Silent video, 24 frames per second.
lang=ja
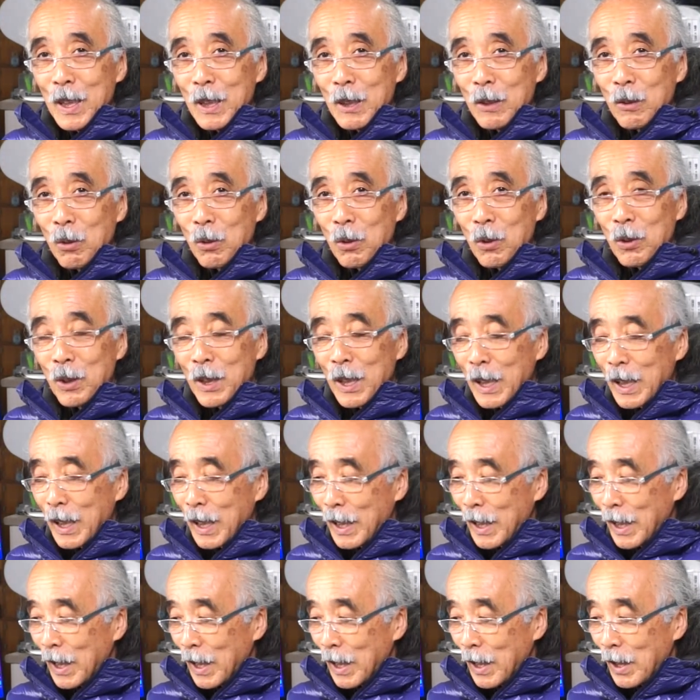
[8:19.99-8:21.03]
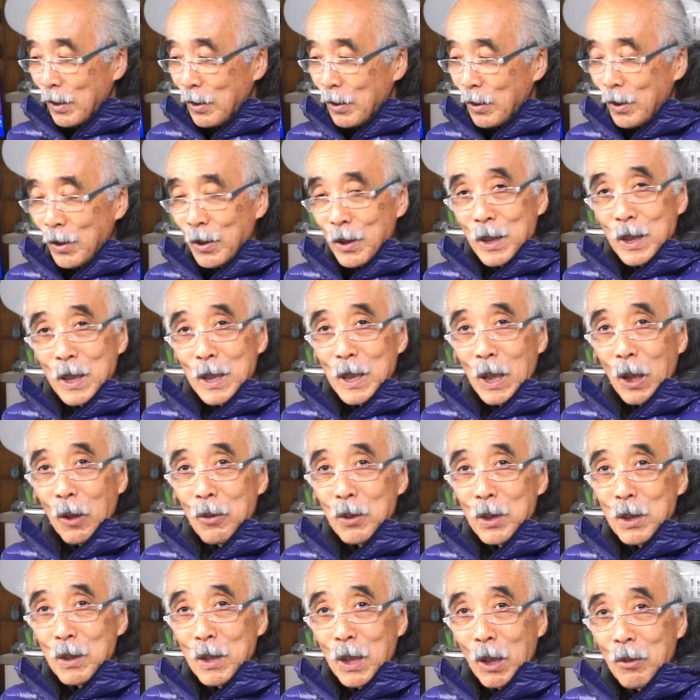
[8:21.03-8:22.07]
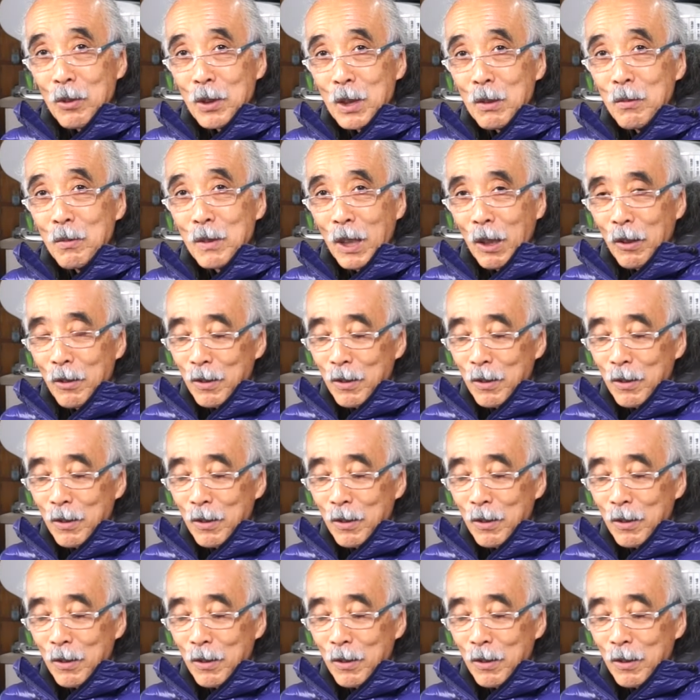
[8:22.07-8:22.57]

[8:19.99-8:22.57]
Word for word: それをなんかなこう楽し楽しみた、